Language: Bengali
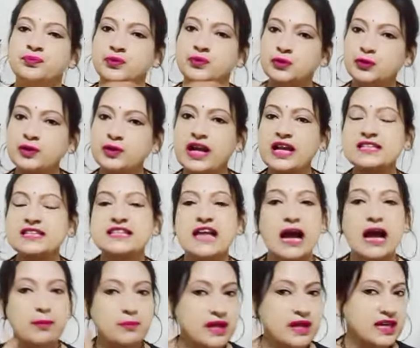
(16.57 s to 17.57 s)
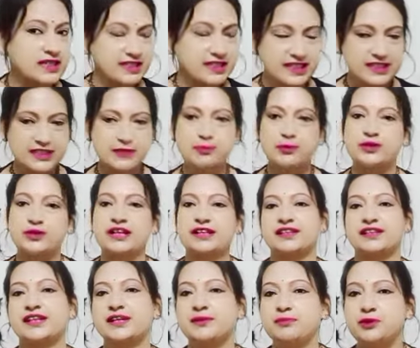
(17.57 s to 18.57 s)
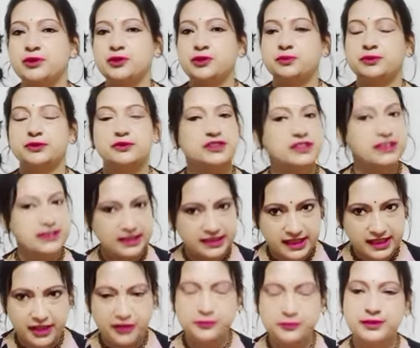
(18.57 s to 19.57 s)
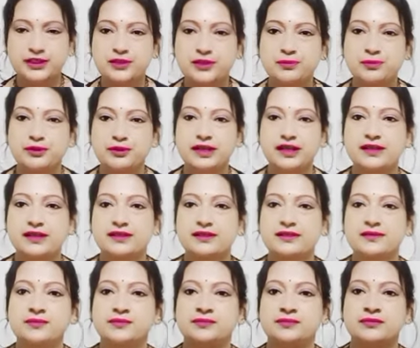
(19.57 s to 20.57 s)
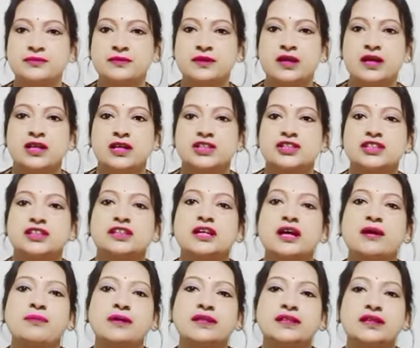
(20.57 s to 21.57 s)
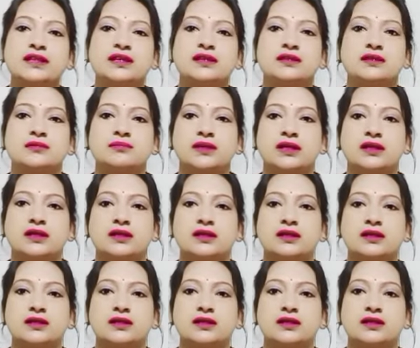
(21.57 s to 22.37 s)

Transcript: তো গাইস আমি আজকে যে প্রোডাক্টটা রিভিউ দেবো সেটা একটা আয়ুর্বেদিক প্রোডাক্ট সেটা আমাদের মানে